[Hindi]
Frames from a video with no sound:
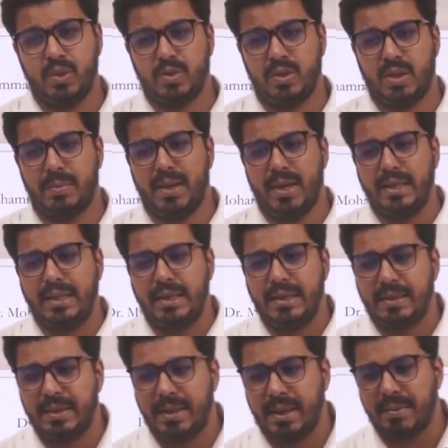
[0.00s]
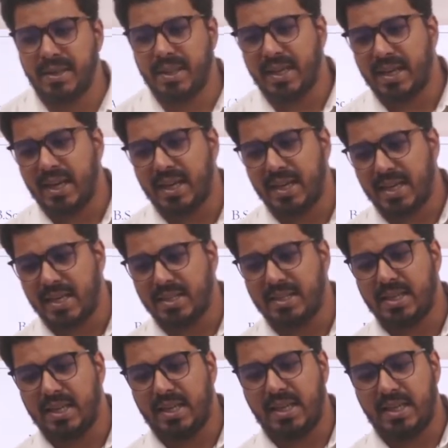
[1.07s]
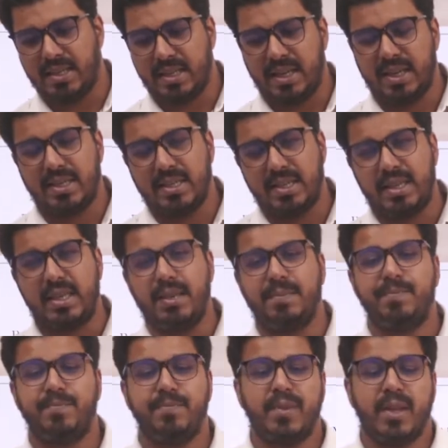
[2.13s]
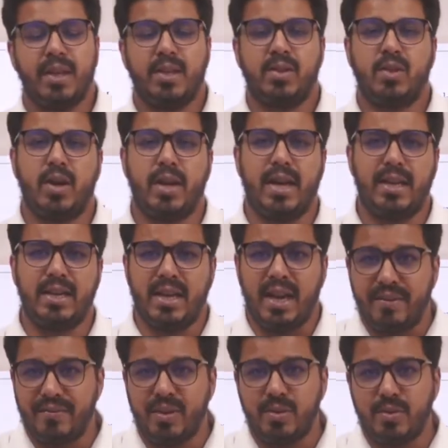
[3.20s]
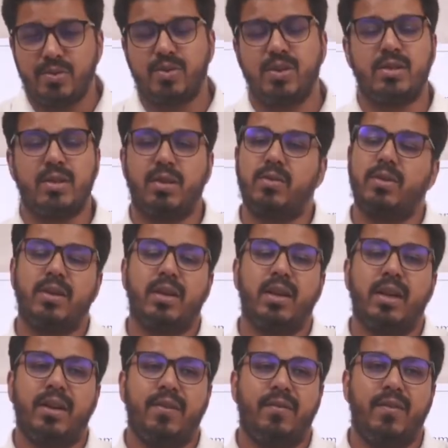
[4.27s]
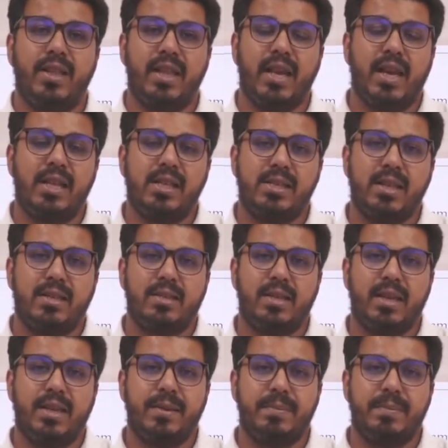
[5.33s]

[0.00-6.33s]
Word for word: उसके बाद हमने देखा कि किस तरीके से इसी दौरान काफ़ी कुछ चीज़ें हुई वैदिक कल्चर से